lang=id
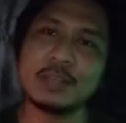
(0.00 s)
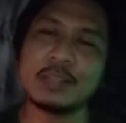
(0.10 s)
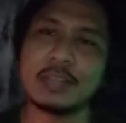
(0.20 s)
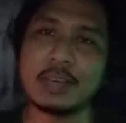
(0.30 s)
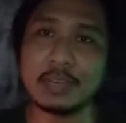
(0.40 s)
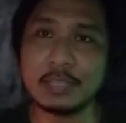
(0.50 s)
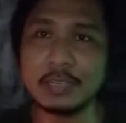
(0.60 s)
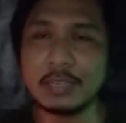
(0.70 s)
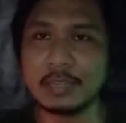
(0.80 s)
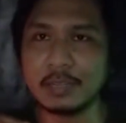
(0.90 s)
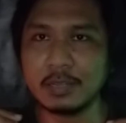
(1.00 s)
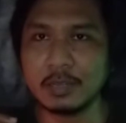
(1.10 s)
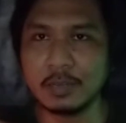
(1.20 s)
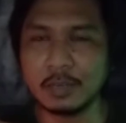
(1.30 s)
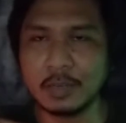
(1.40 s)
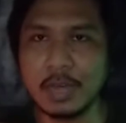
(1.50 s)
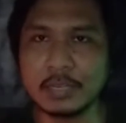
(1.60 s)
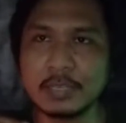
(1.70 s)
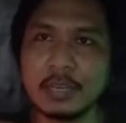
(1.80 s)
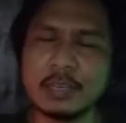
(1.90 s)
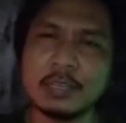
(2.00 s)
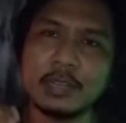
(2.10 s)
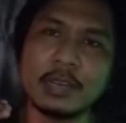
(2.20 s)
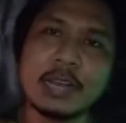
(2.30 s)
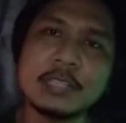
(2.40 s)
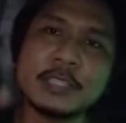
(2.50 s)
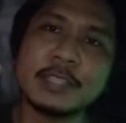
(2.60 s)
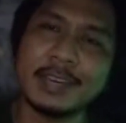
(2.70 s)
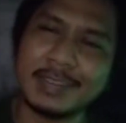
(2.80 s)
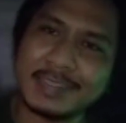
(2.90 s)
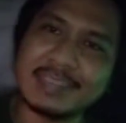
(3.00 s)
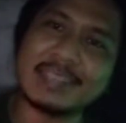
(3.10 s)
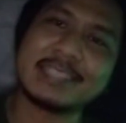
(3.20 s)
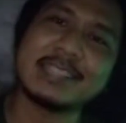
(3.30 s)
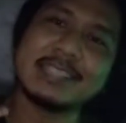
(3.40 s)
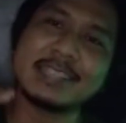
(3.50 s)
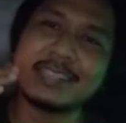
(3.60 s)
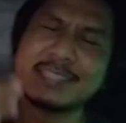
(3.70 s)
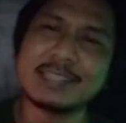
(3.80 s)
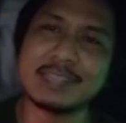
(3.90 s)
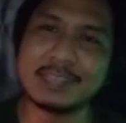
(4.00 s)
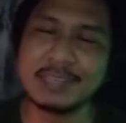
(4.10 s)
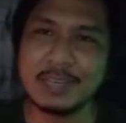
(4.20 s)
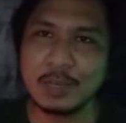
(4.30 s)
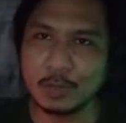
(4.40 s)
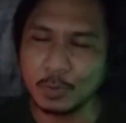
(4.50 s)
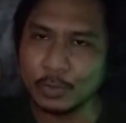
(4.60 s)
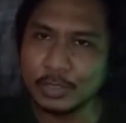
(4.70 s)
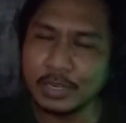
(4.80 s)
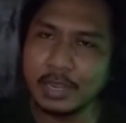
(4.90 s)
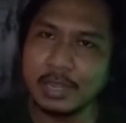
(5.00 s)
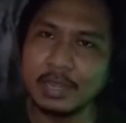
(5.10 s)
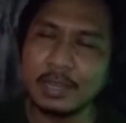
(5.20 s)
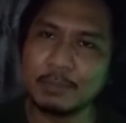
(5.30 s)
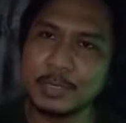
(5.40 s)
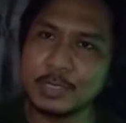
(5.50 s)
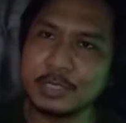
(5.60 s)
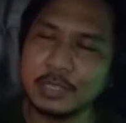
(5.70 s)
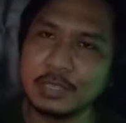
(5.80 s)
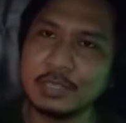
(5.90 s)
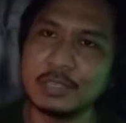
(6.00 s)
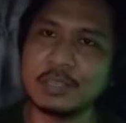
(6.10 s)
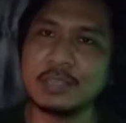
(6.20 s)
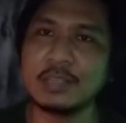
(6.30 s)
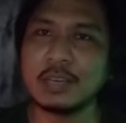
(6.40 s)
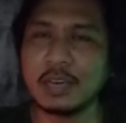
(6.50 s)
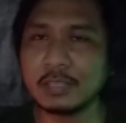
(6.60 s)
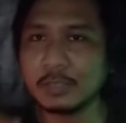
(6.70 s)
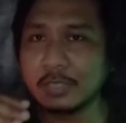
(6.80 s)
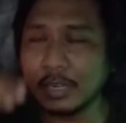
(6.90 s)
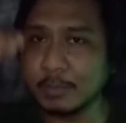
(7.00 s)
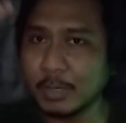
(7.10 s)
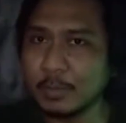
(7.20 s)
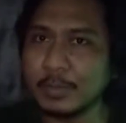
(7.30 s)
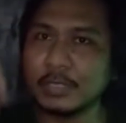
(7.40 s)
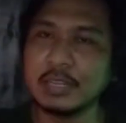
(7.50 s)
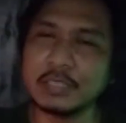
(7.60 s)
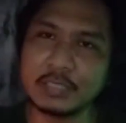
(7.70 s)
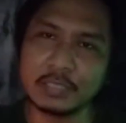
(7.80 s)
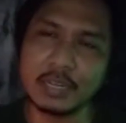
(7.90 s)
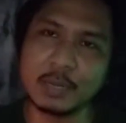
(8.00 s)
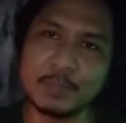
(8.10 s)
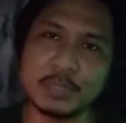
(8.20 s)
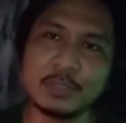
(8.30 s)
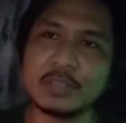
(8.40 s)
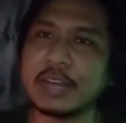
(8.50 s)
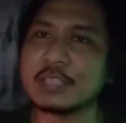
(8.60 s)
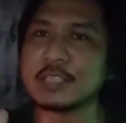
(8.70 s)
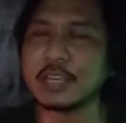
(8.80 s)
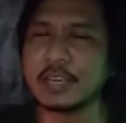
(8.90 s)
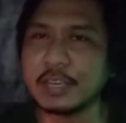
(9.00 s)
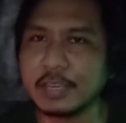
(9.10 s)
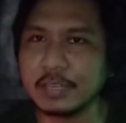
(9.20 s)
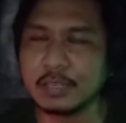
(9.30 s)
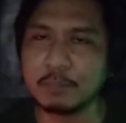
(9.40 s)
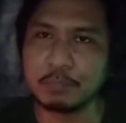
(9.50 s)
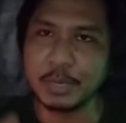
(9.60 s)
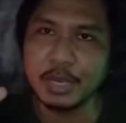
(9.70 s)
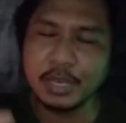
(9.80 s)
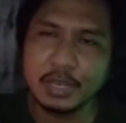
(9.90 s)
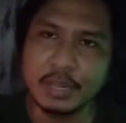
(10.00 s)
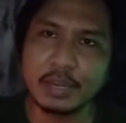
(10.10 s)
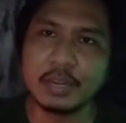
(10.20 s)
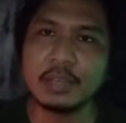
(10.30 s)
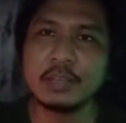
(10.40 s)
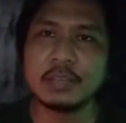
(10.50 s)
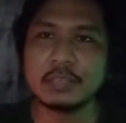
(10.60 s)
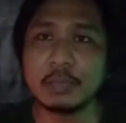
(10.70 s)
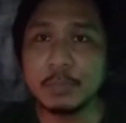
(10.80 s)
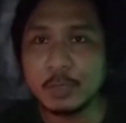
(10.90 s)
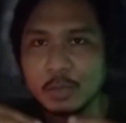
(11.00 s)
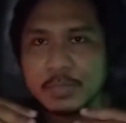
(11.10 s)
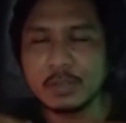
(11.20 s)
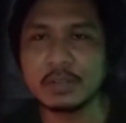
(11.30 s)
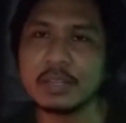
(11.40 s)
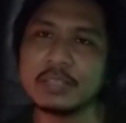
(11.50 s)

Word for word: Nah akhirnya uh, ada kasta lah istilahnya kasta lah. Roda, mesin, atau dianggap yang lebih penting. Yang tidak dianggap pentingnya kayak sen, bel, yang minor-minor kayak